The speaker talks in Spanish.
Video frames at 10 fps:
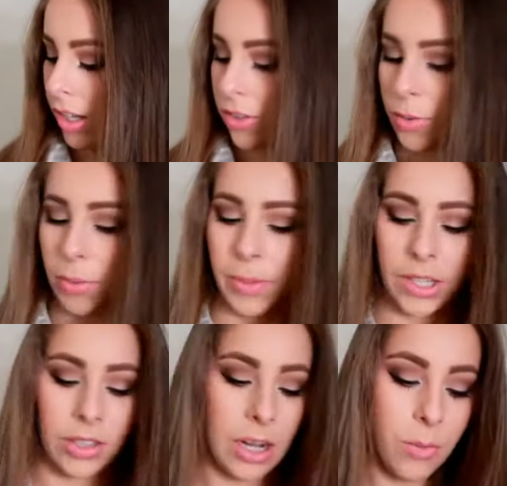Estoy
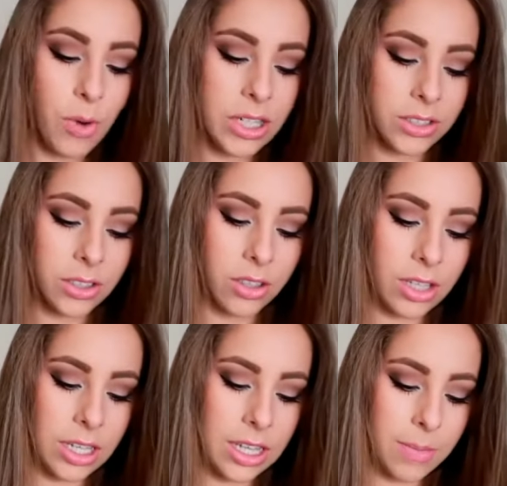preparando el almuerzo
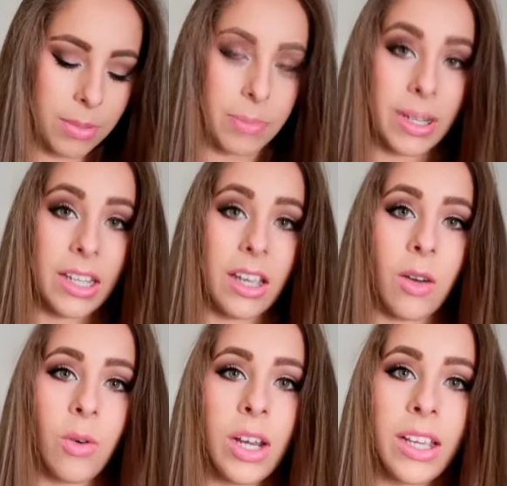y
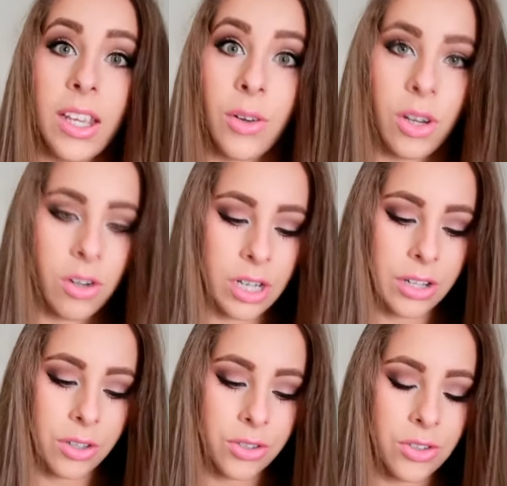preparé una quinoa con
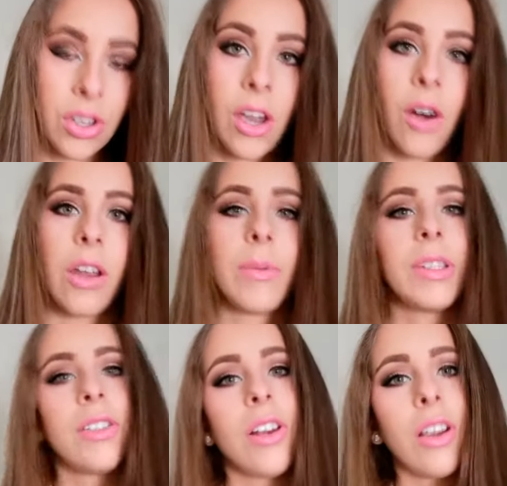arroz
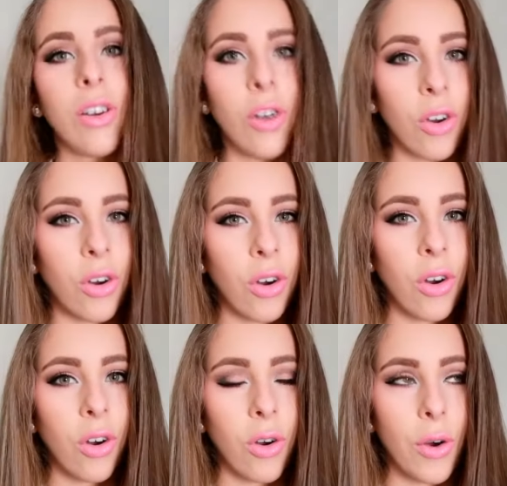Obviamente yo le
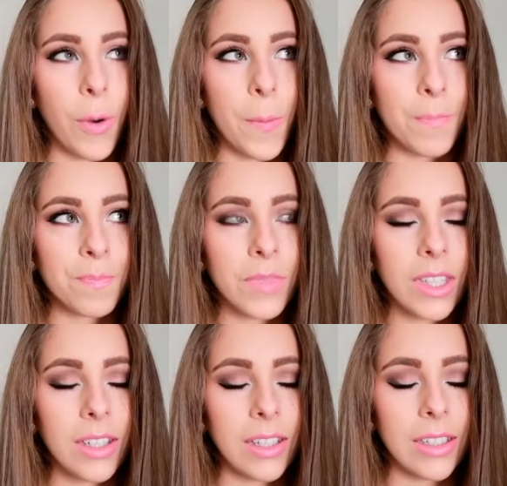coloco
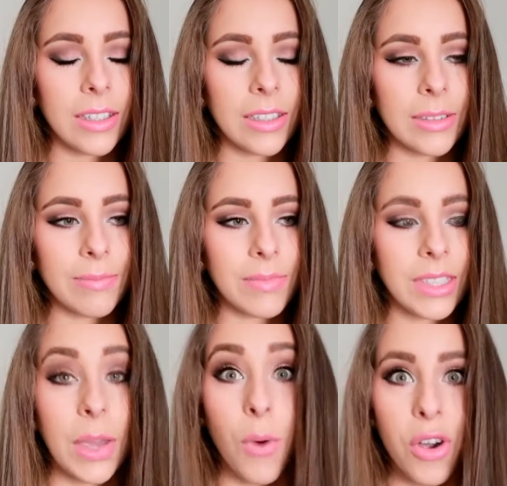eh,
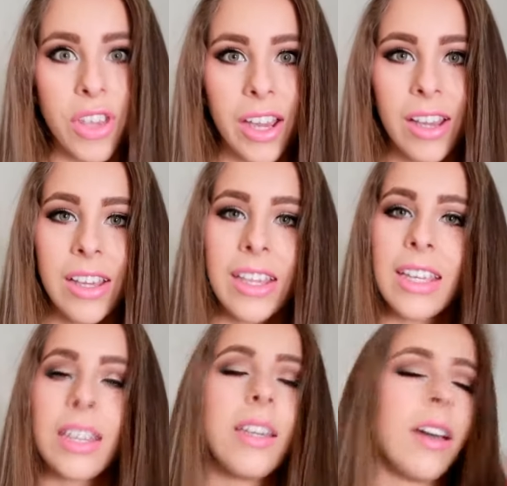cebolla
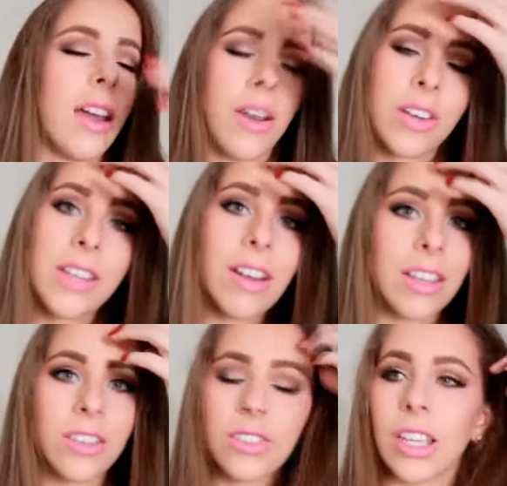y es
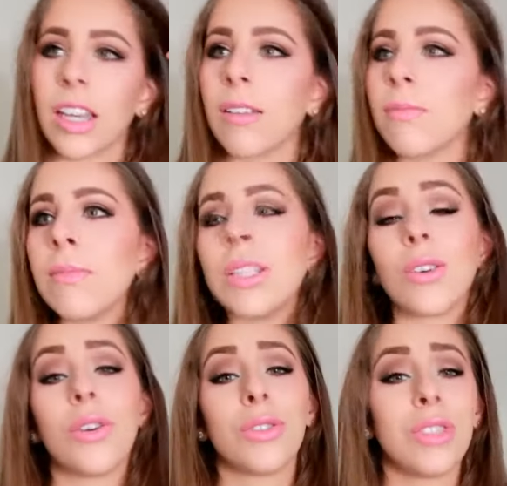horrible, yo no sé, mis
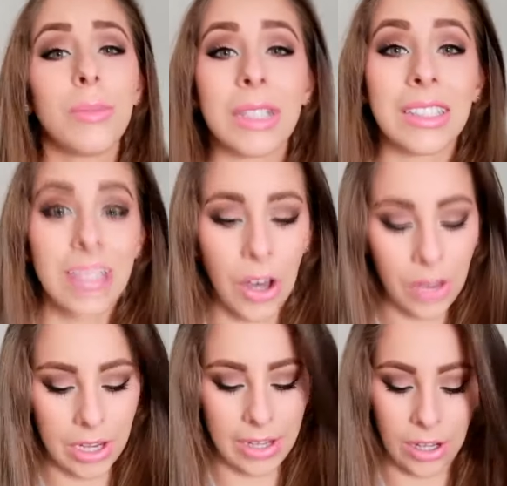ojos son demasiado
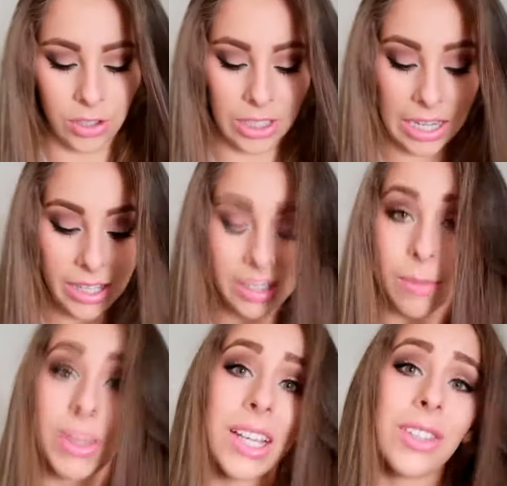delicados. Si alguien
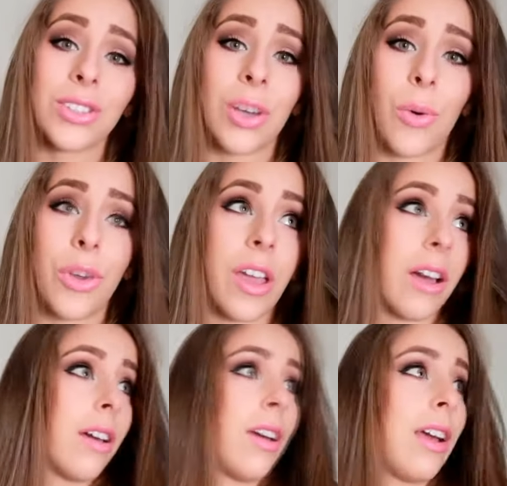está picando
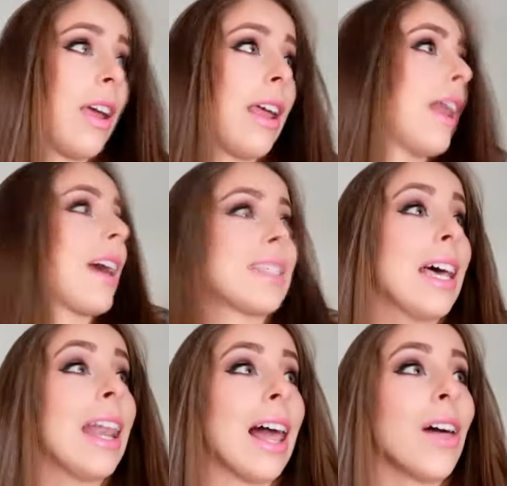cebolla en la
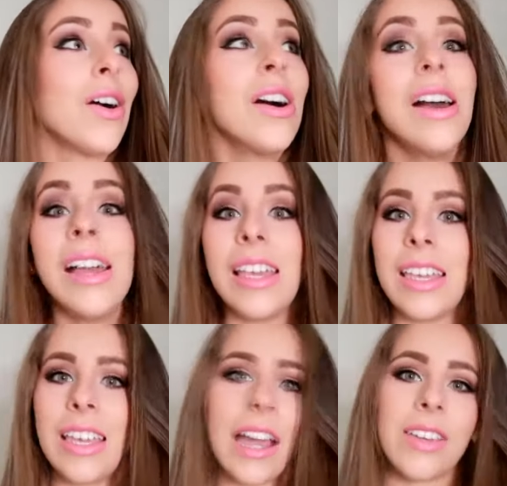casa al lado
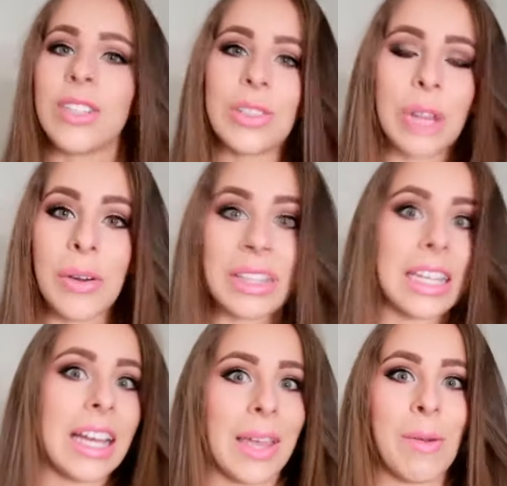y hay que si una
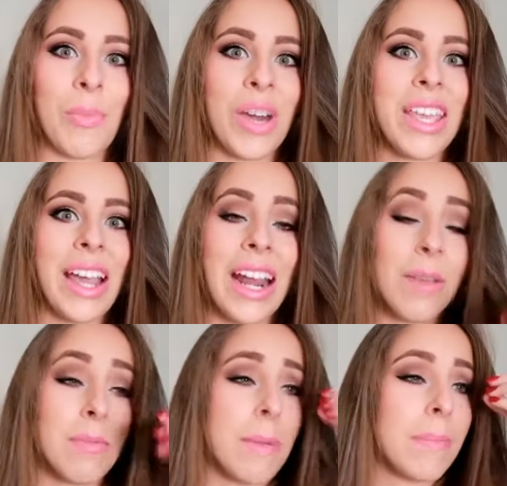ventana que me pueda llegar, a mí me